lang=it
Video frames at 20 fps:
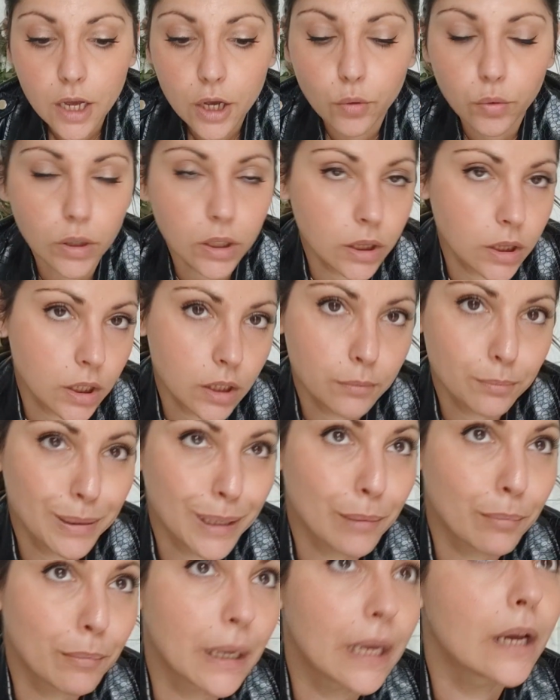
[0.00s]
quindi
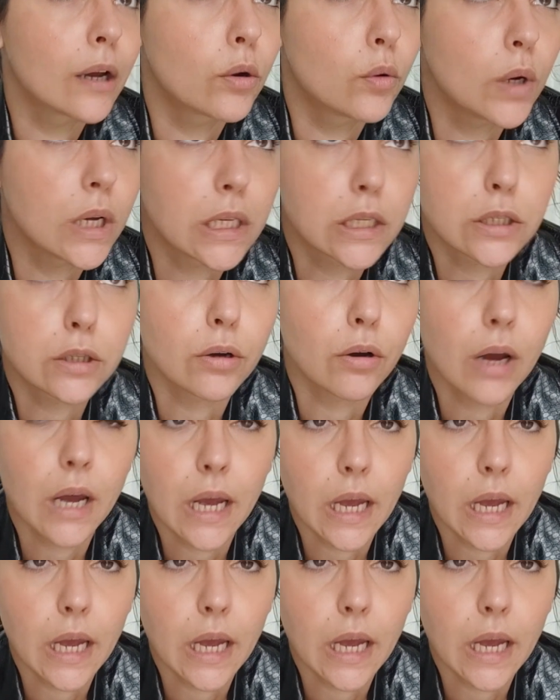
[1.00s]
per me questo